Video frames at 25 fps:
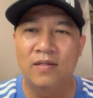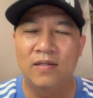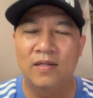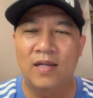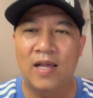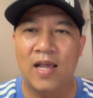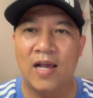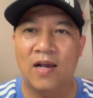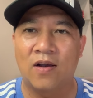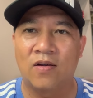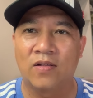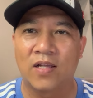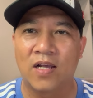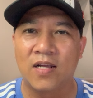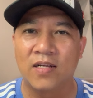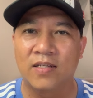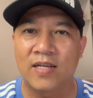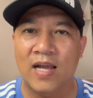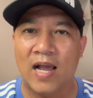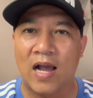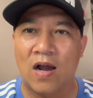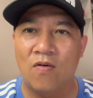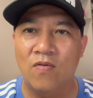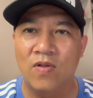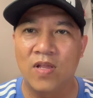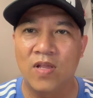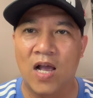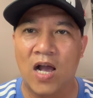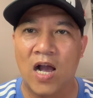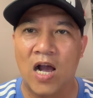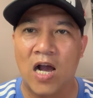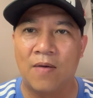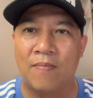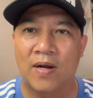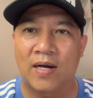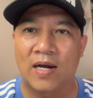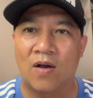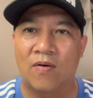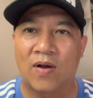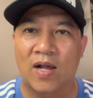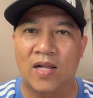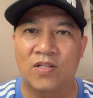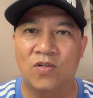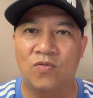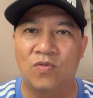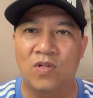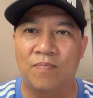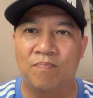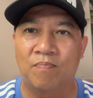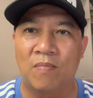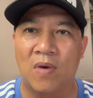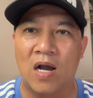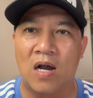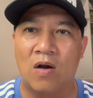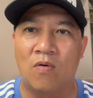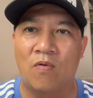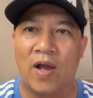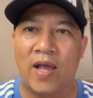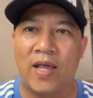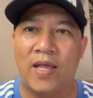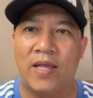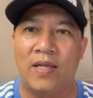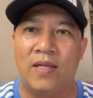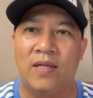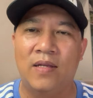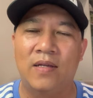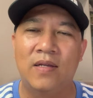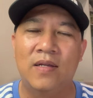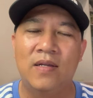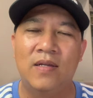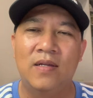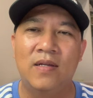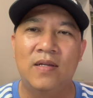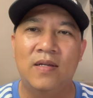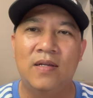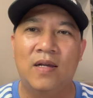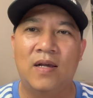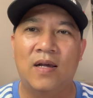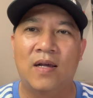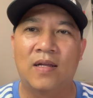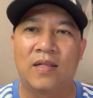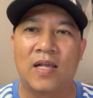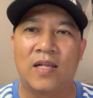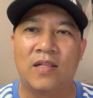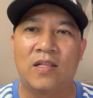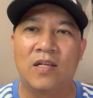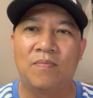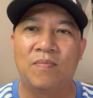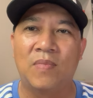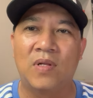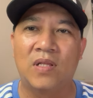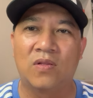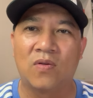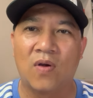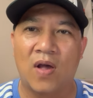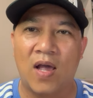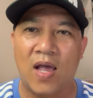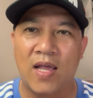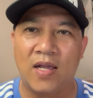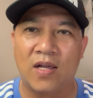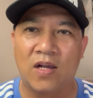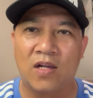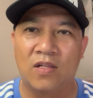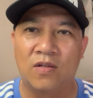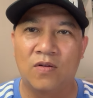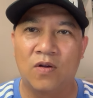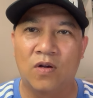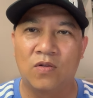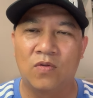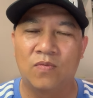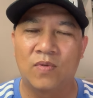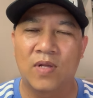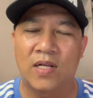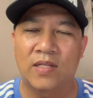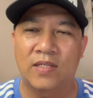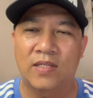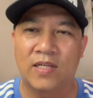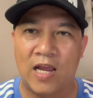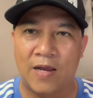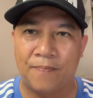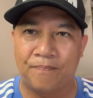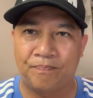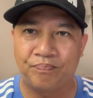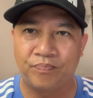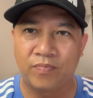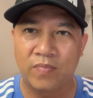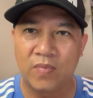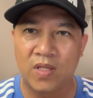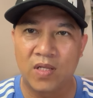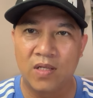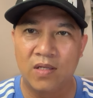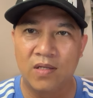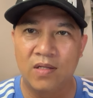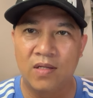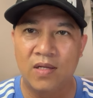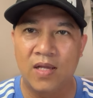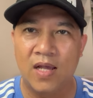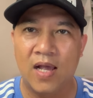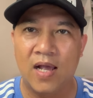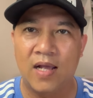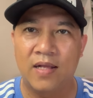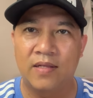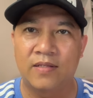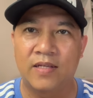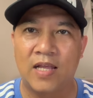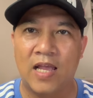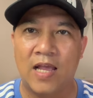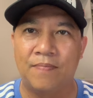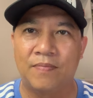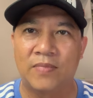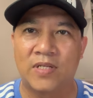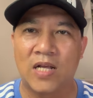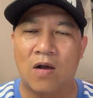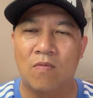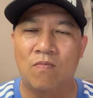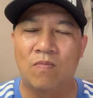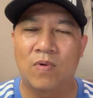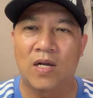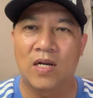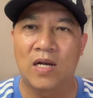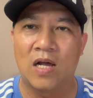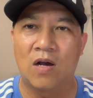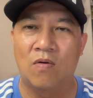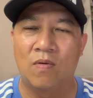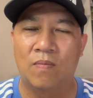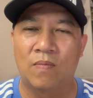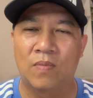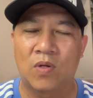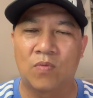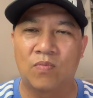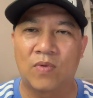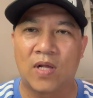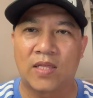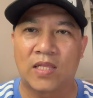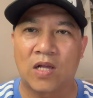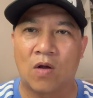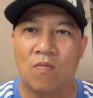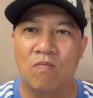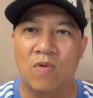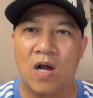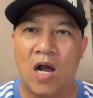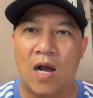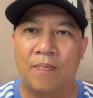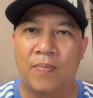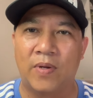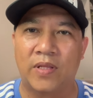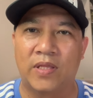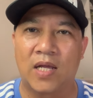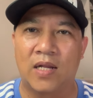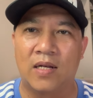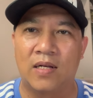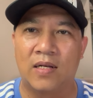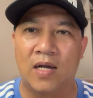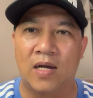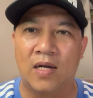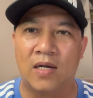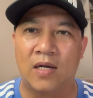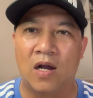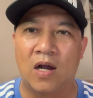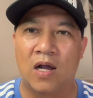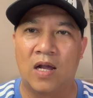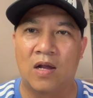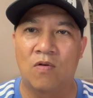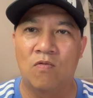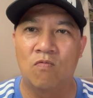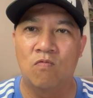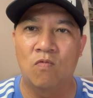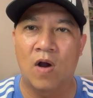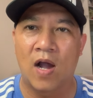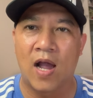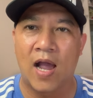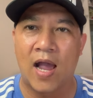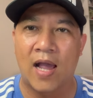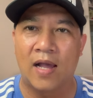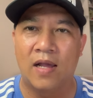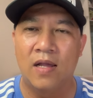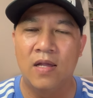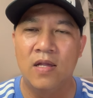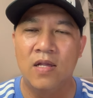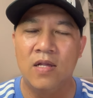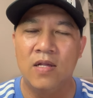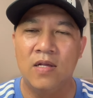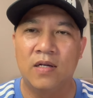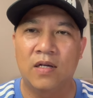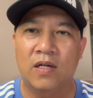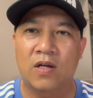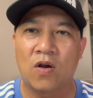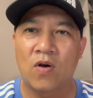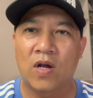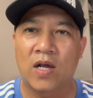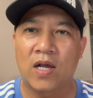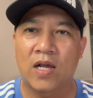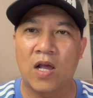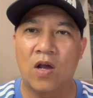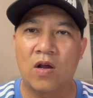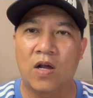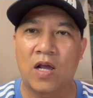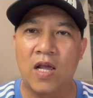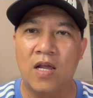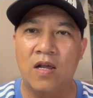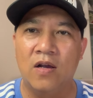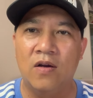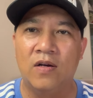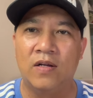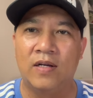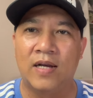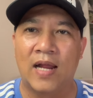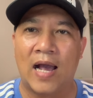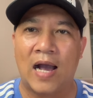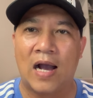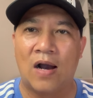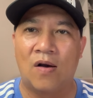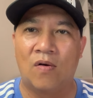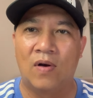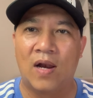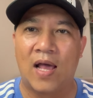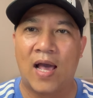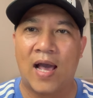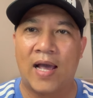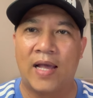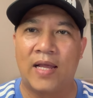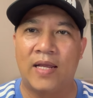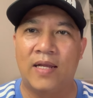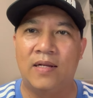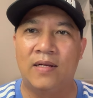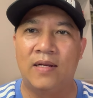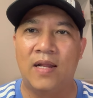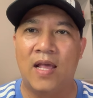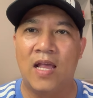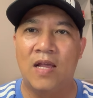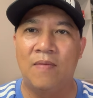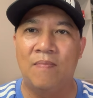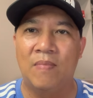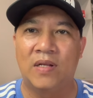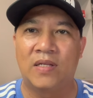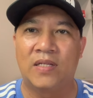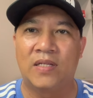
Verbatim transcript: ha rồi tới 6 giờ bắt đầu các youtuber quay à, thầy thích minh tuệ rồi rồi chúng ta xem ha xem xong cái đầu chúng ta tổng hợp cái tin ừ hồi hôm qua có cái cái, cái người nào lại để mà